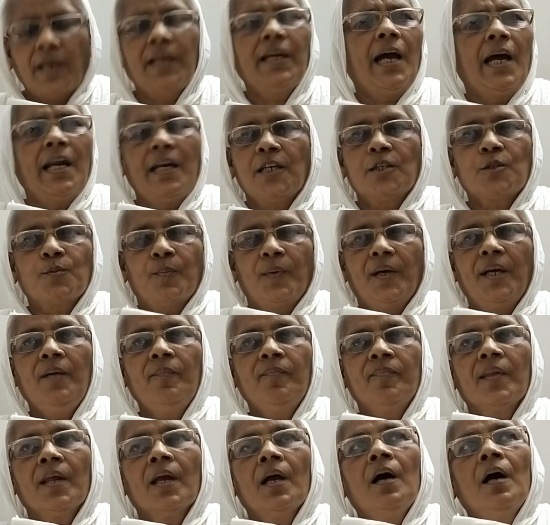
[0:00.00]
बयालीस
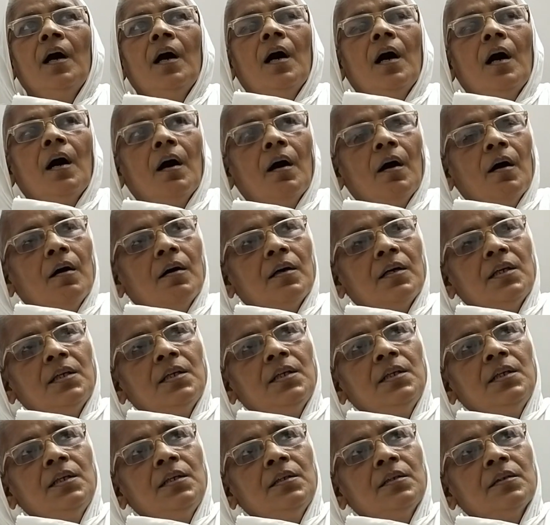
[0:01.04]
में और
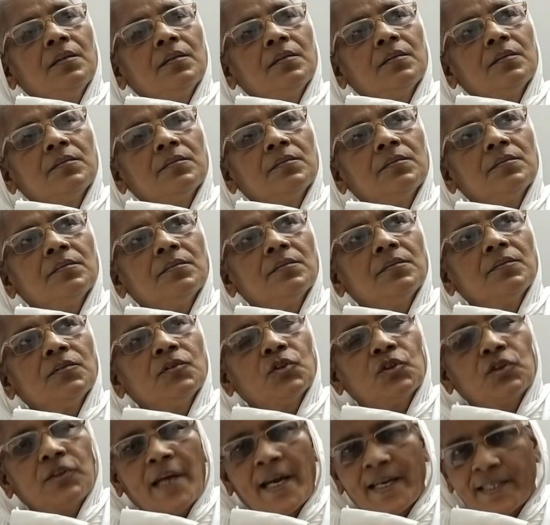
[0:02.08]

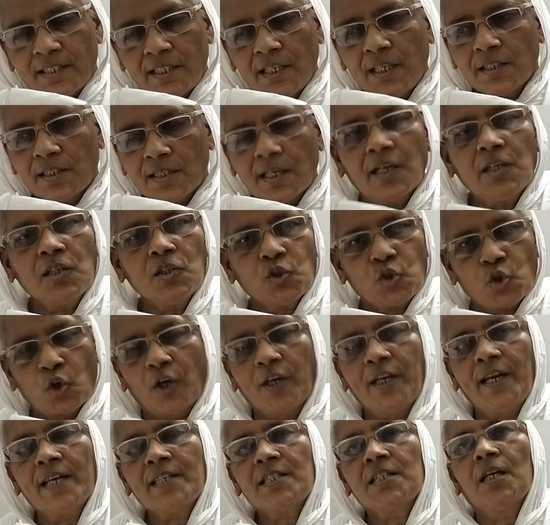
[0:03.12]
ऐसे सन
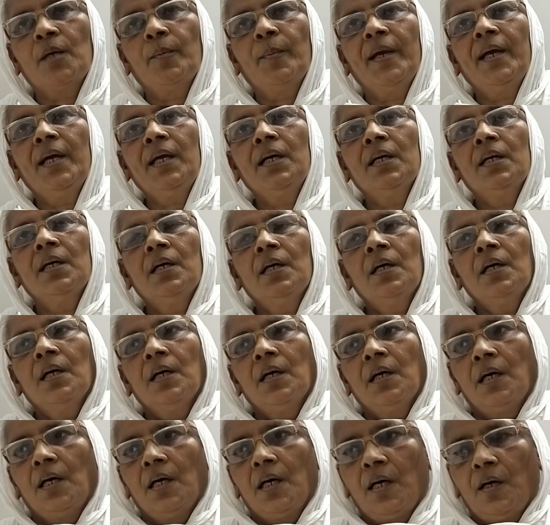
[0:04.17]
चौरासी में
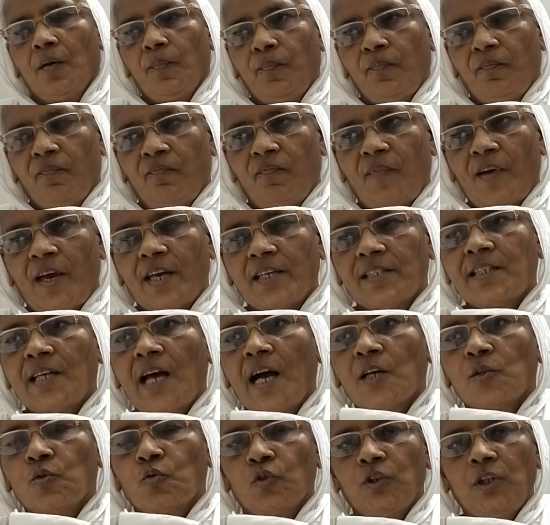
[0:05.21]

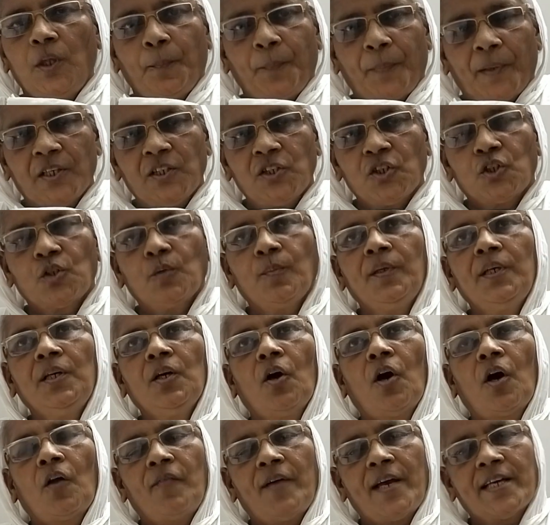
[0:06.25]
वैशाख सुधी पंचमी
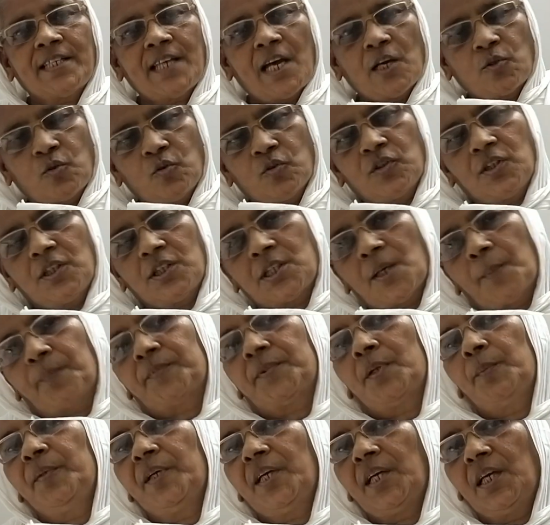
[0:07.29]
और वैशाख सुधी
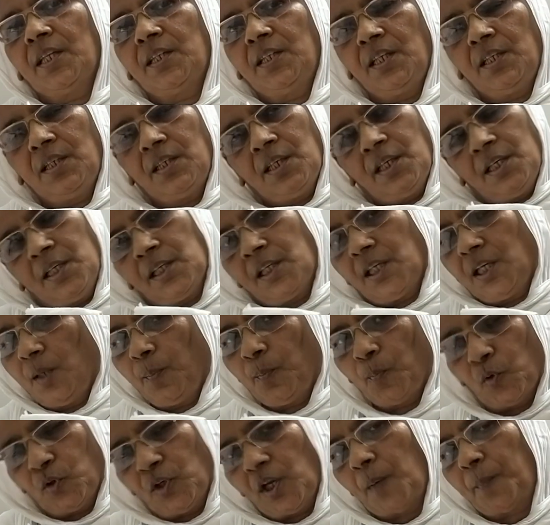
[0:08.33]
सप्तमी के दिन इनकी
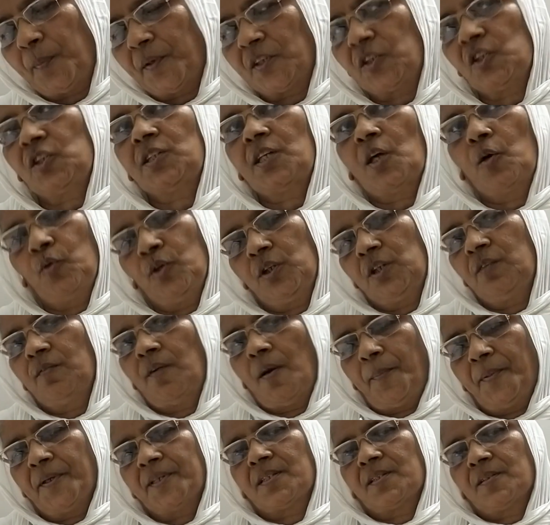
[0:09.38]
पुनर्प्रतिष्ठा हुई थी
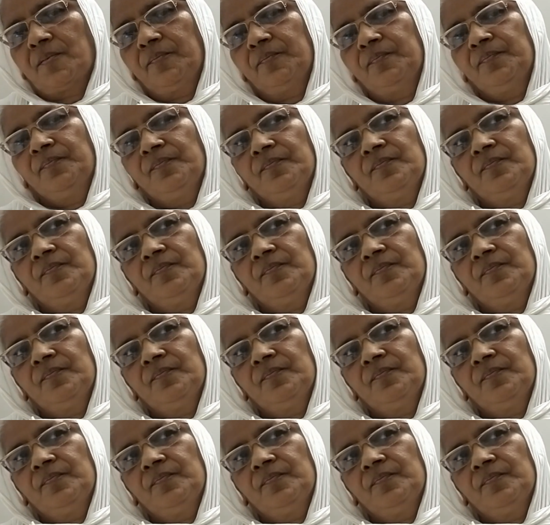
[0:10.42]
वापस